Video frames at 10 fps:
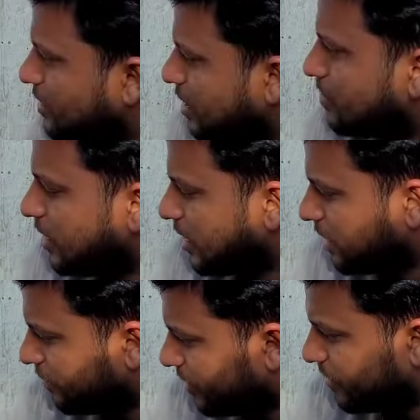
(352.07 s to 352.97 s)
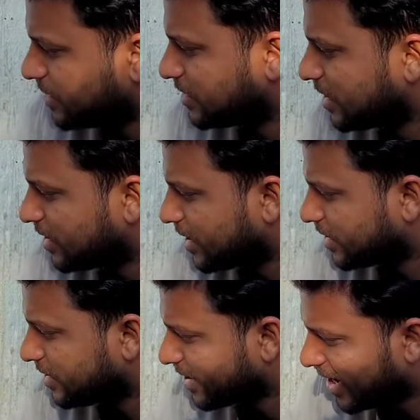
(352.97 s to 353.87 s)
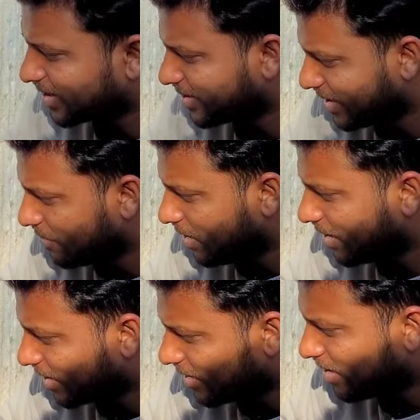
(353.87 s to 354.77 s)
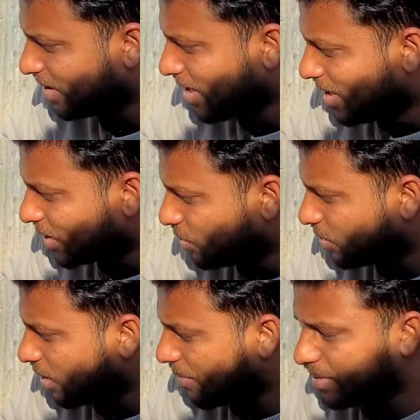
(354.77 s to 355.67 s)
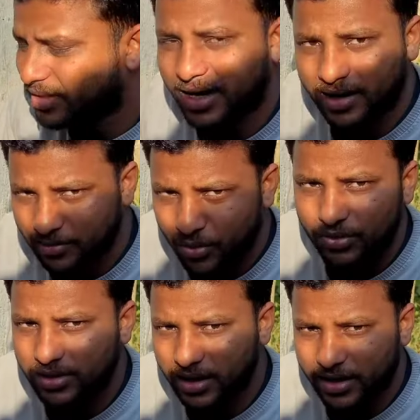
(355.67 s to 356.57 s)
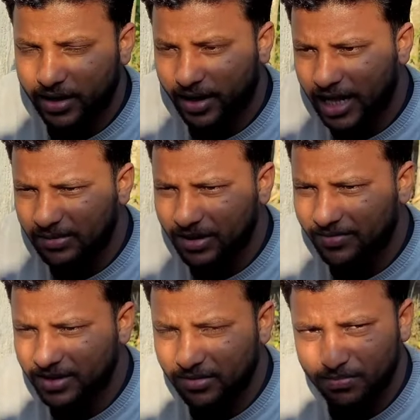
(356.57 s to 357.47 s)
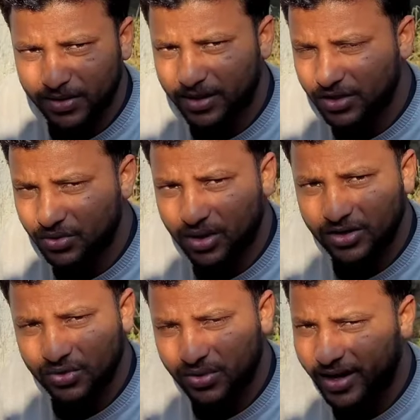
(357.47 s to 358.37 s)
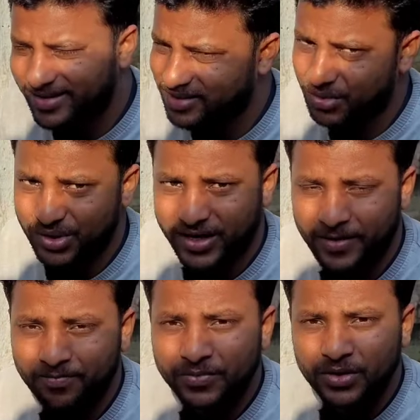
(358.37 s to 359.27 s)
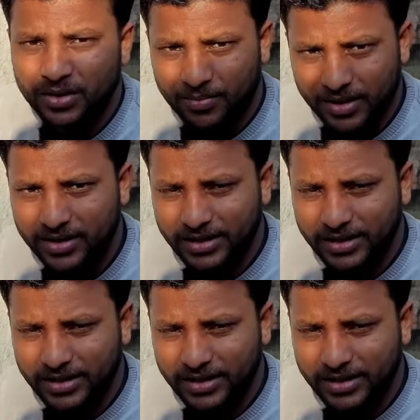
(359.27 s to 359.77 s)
इस डब्बा के अंदर फिर मशीन के अंदर रख देना रात का टाइम के लिए रख के क्यों देखो अभी ठंडा बहुत ज़्यादा है रात में कम से कम पंद्रह सोलह चौदह ऐसे हो जा रहा है मतलब